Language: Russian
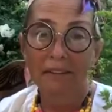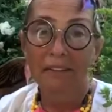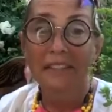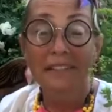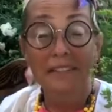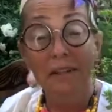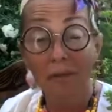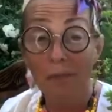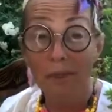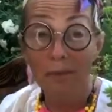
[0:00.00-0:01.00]
Я
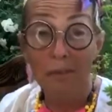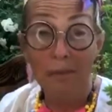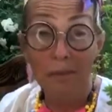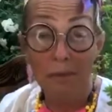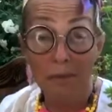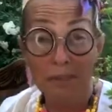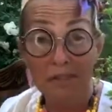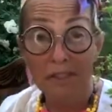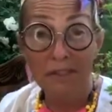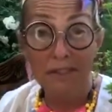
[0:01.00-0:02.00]
знаю, поэтому я тебя уже
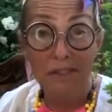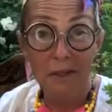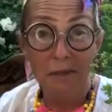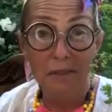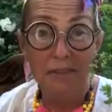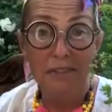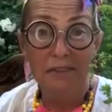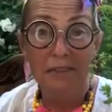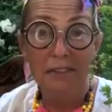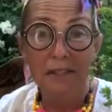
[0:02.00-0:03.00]
призывала к осторожности
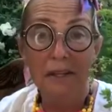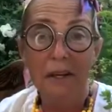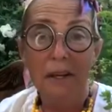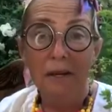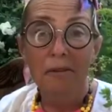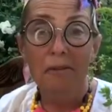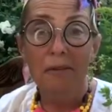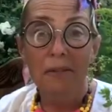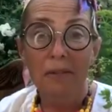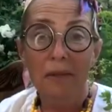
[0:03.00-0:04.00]
в кадре, в
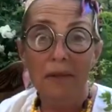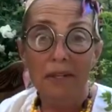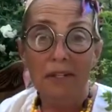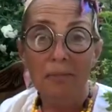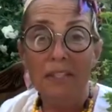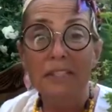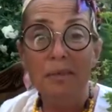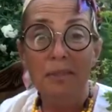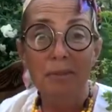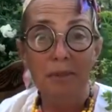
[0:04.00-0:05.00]
эфире.
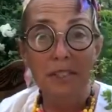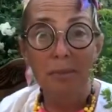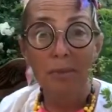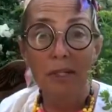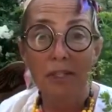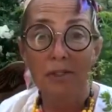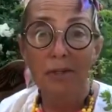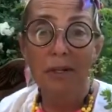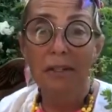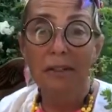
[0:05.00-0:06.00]
Спасибо, спасибо большое.